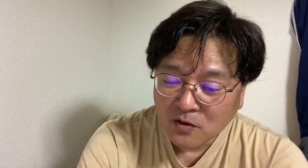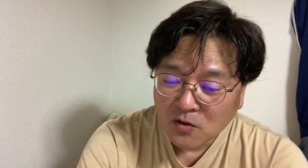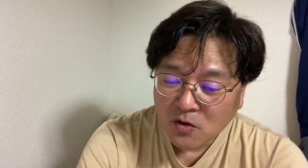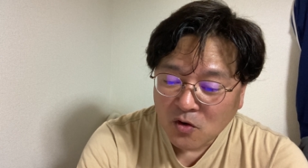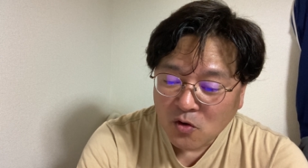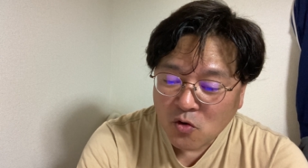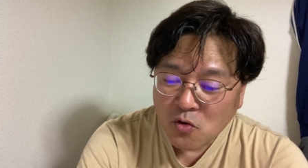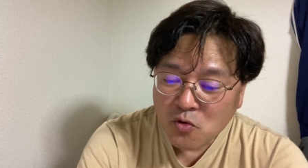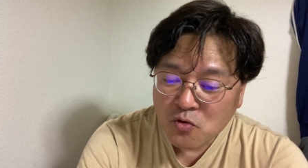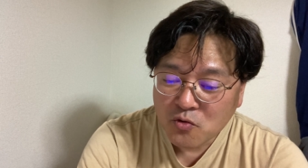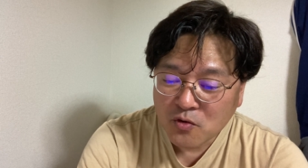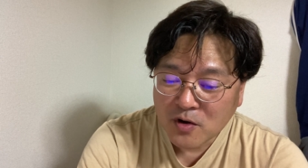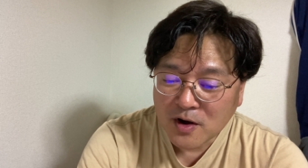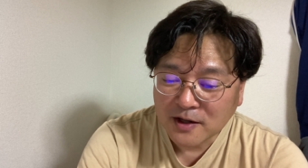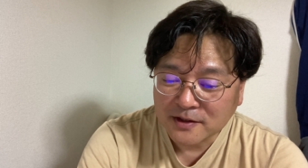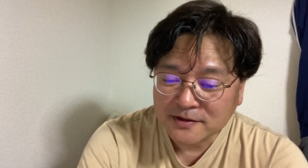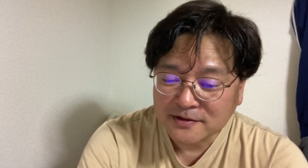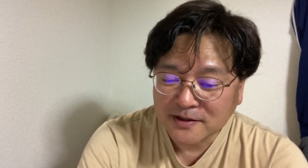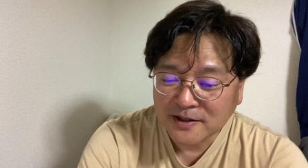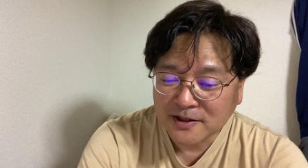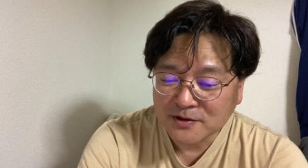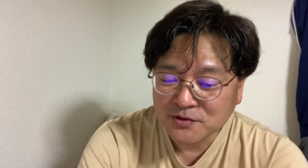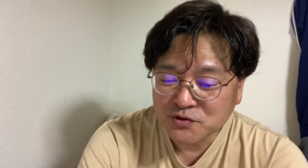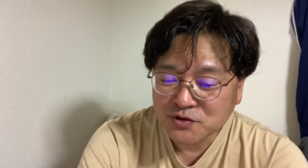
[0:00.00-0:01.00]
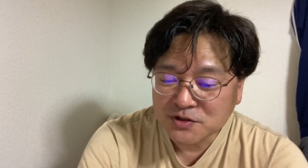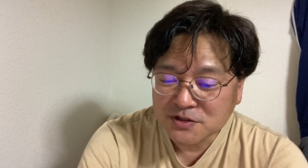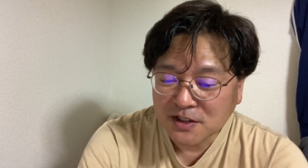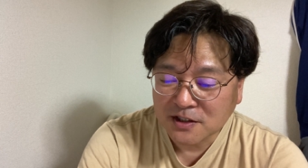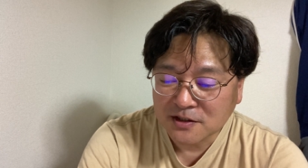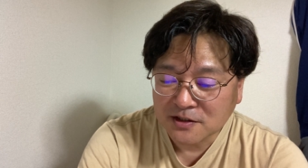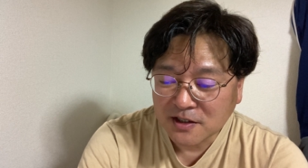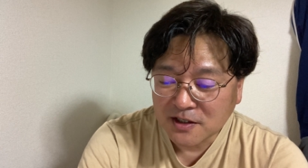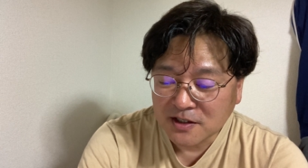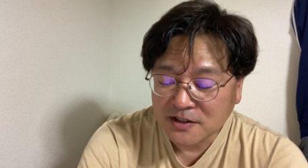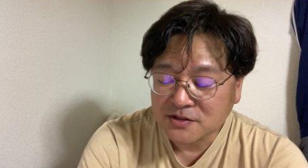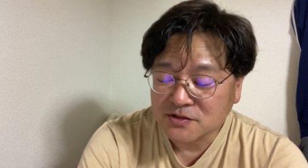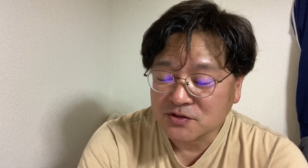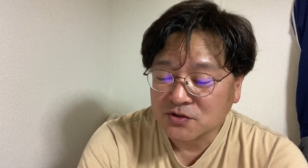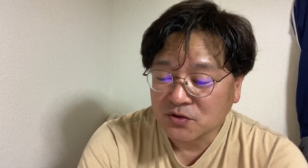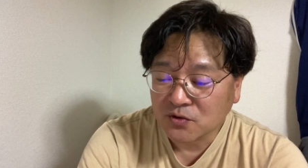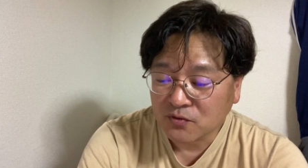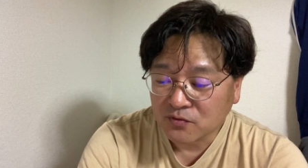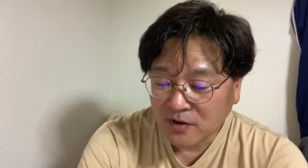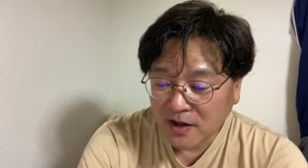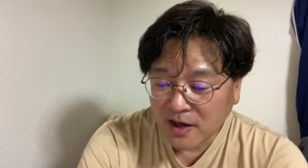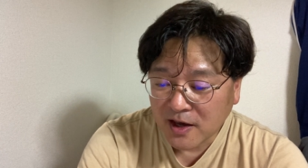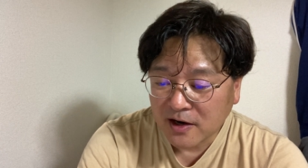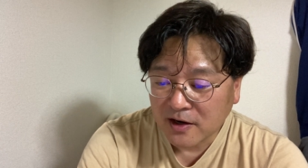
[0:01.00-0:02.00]
本買ってやるしかないですよ
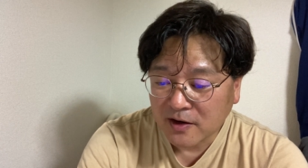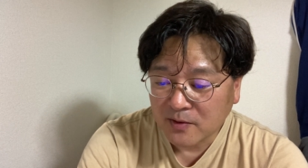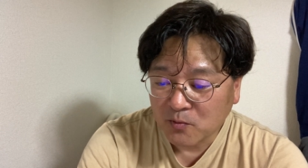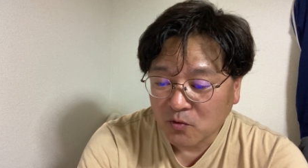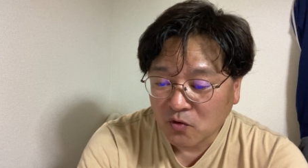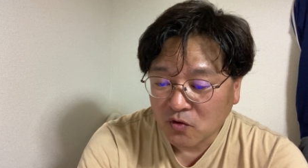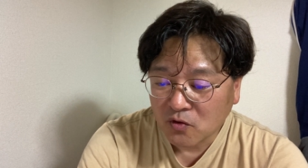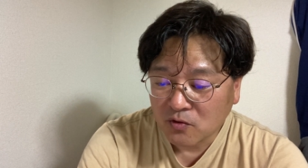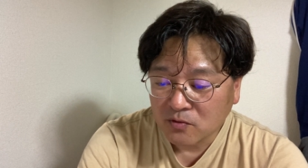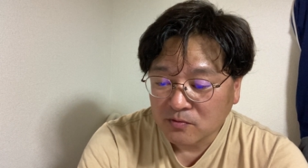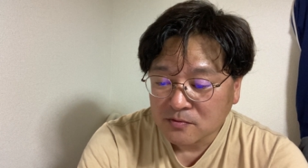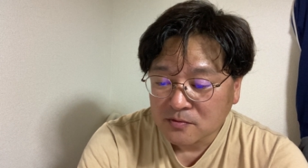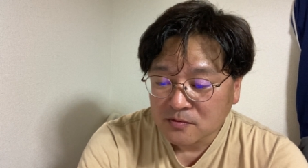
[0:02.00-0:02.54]
ね、あれも。